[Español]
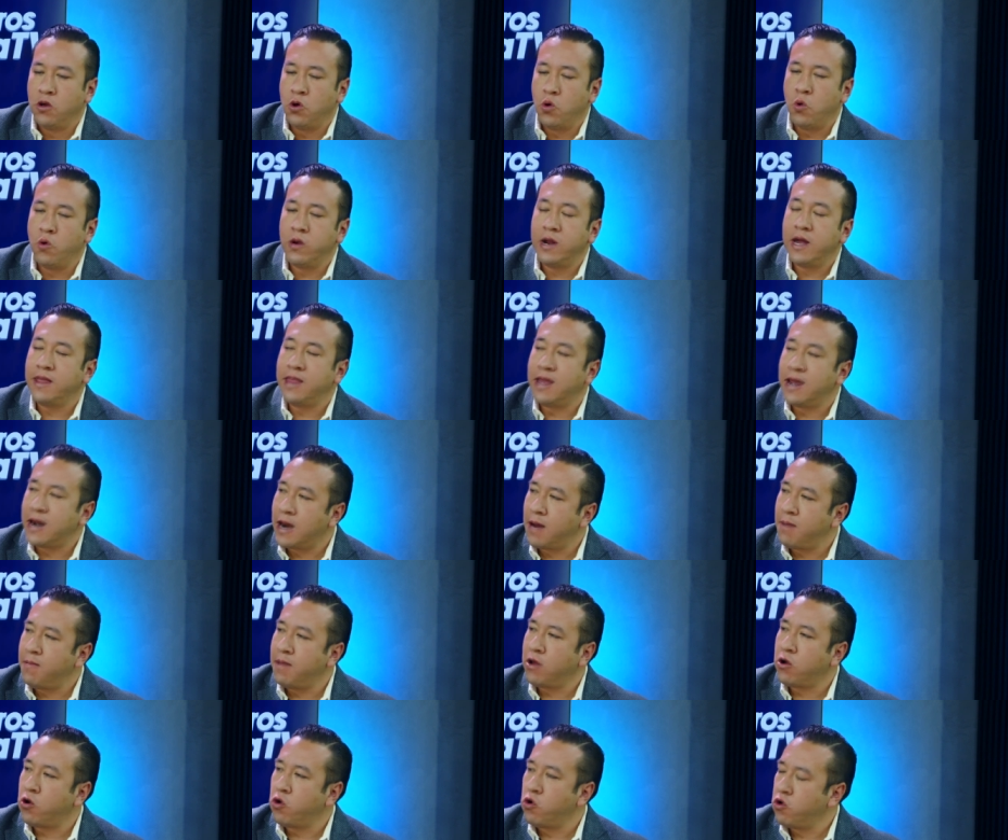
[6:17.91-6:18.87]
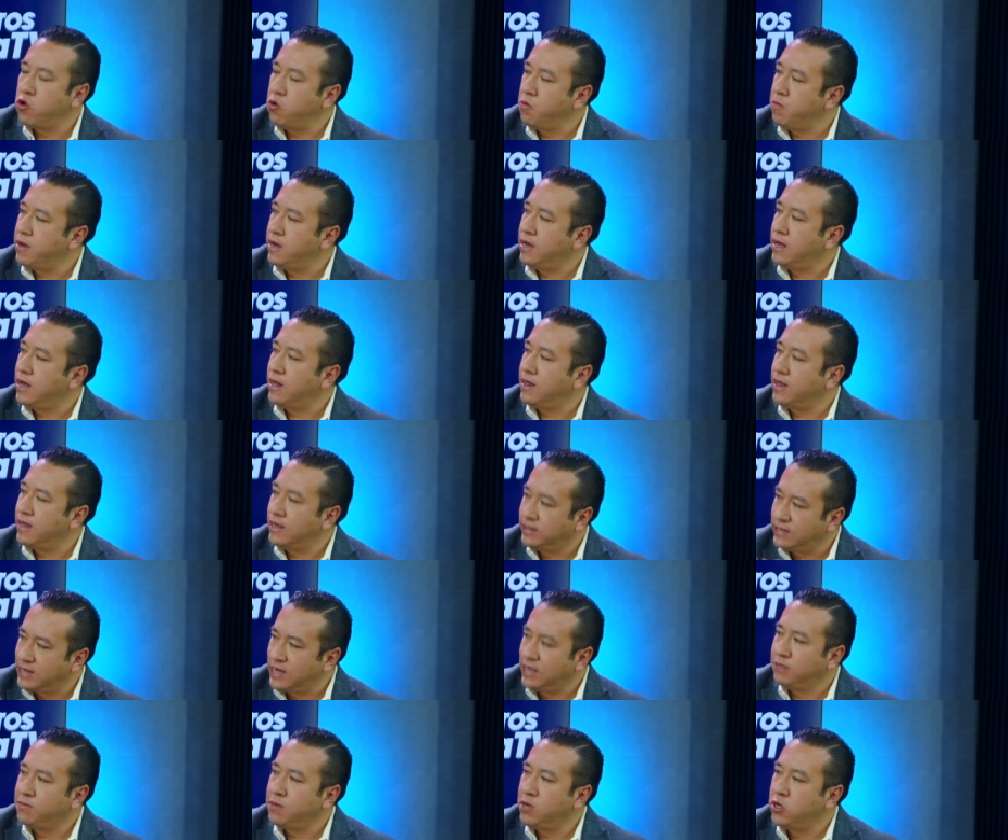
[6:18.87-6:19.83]
una derrama económica de
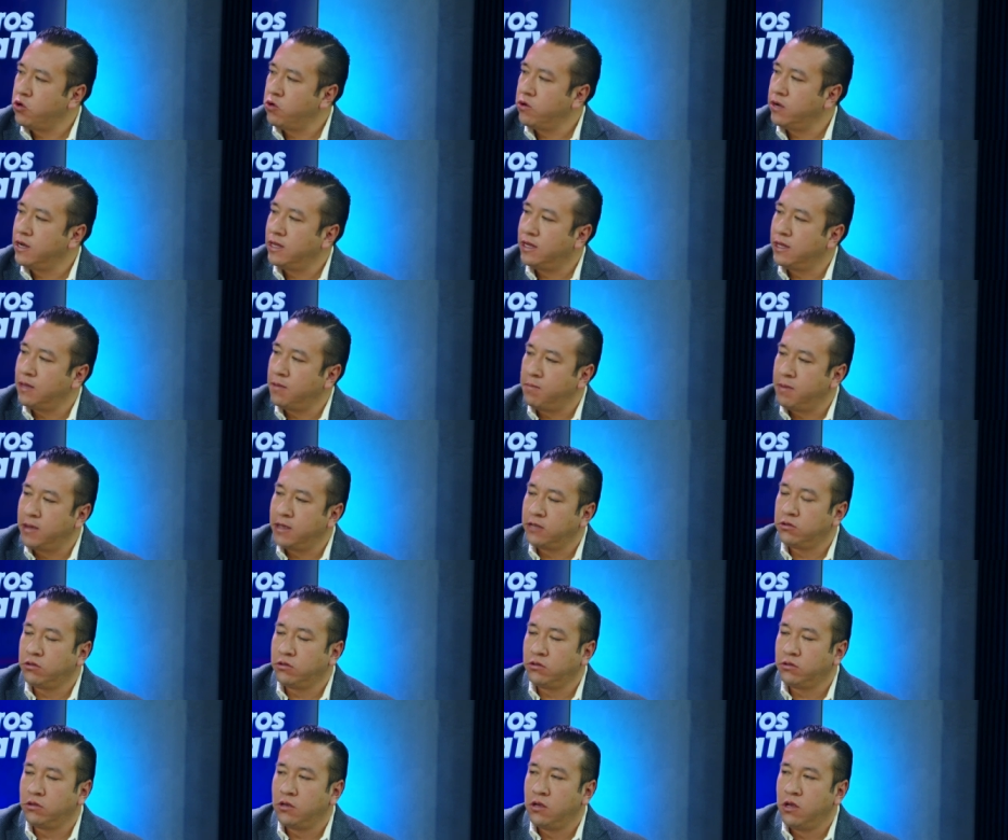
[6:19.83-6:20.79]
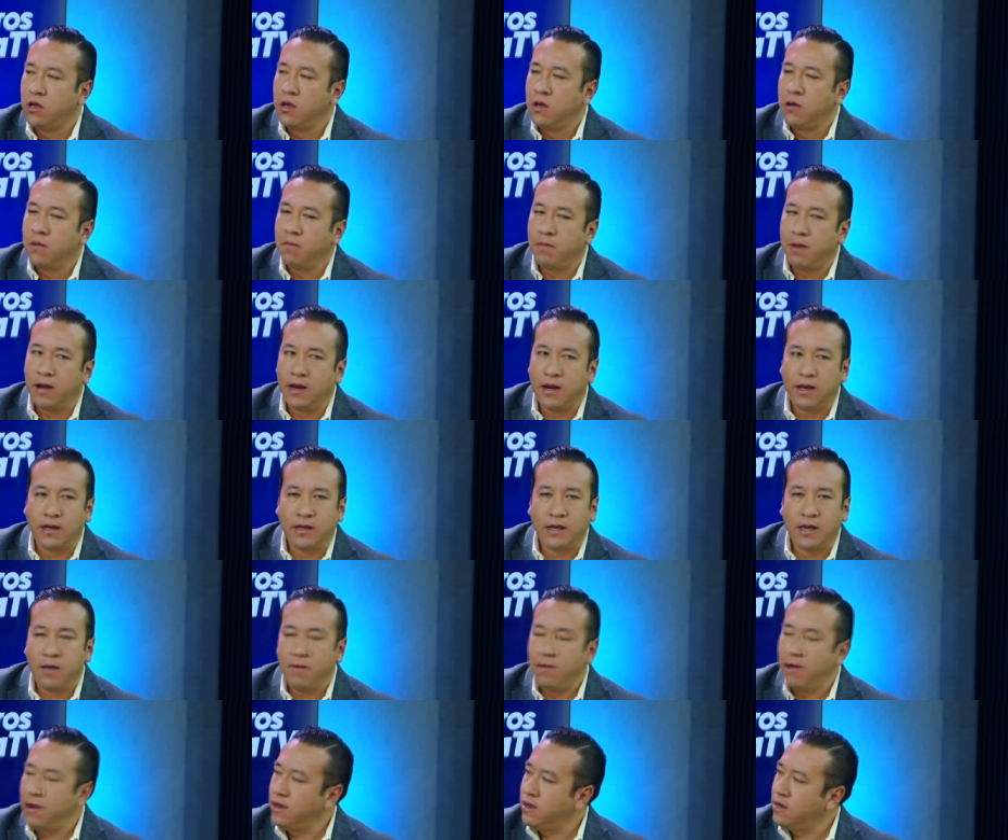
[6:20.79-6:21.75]
6 millones de pesos para
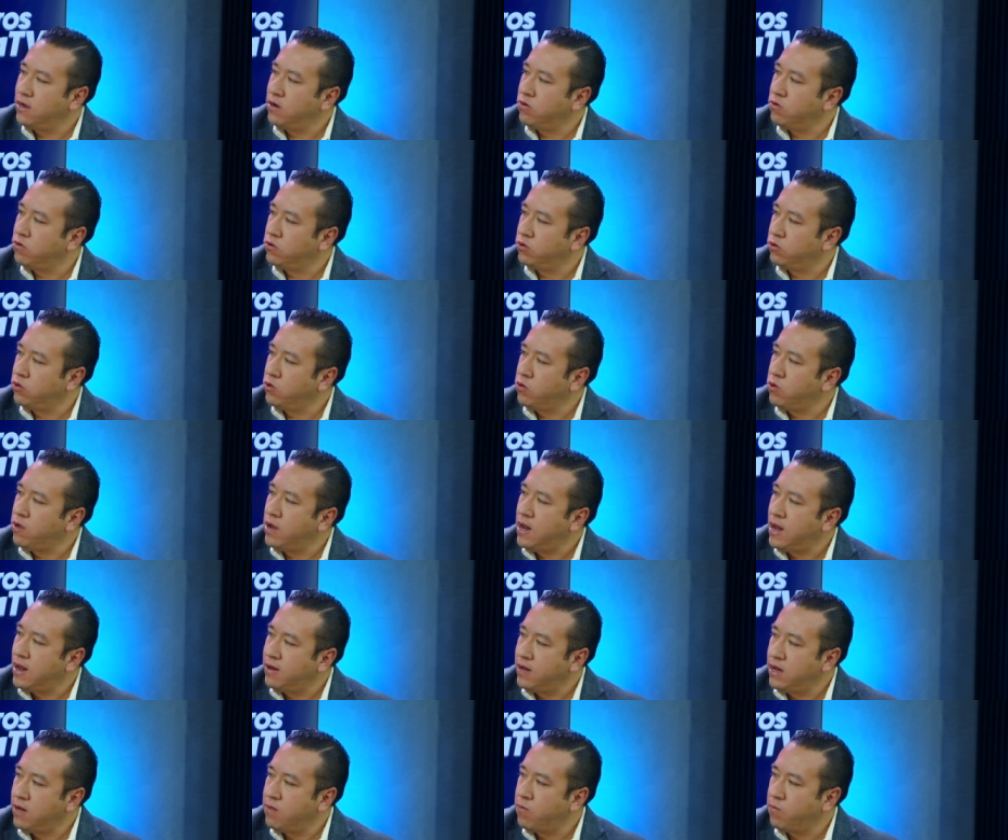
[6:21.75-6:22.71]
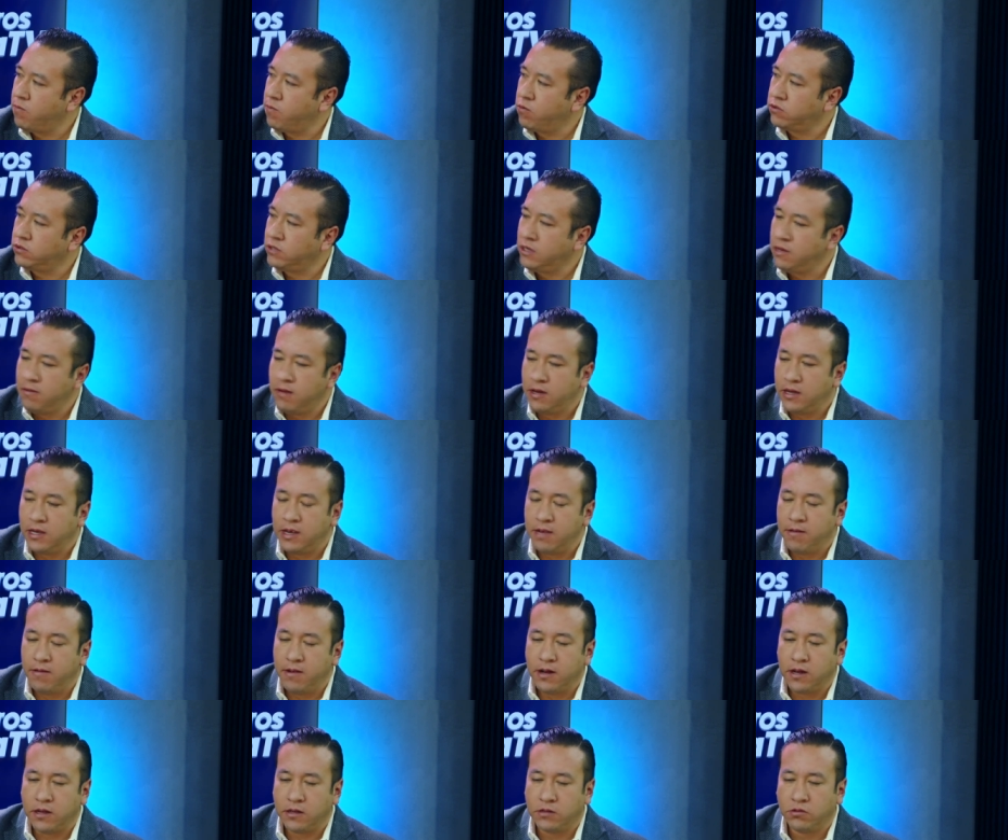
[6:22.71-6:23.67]
que vayan con todo el ánimo posible,
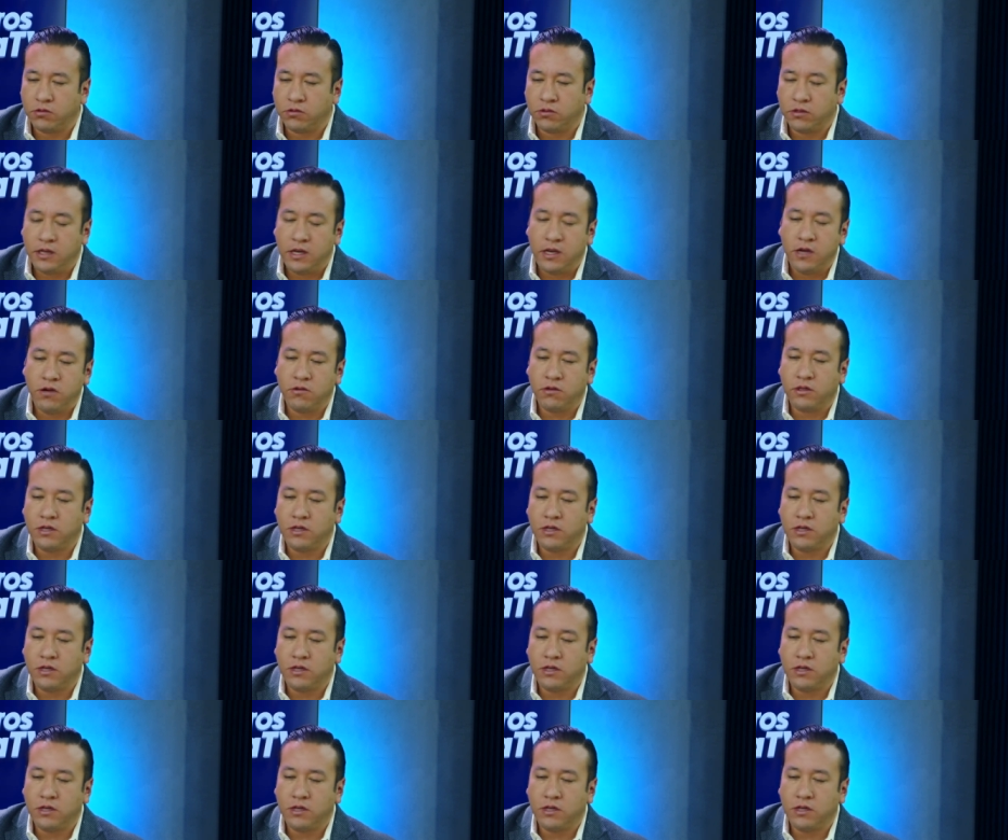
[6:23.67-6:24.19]
lleven a sus niños.